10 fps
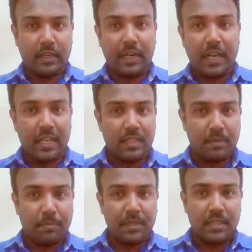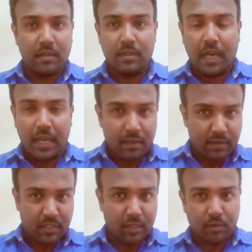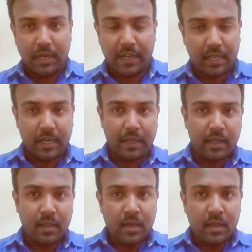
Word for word: ரெண்டாயிரத்தி பத்தில் வந்து ஆயிரம் வருஷத்துக்கு கொண்டாடி இருக்காங்க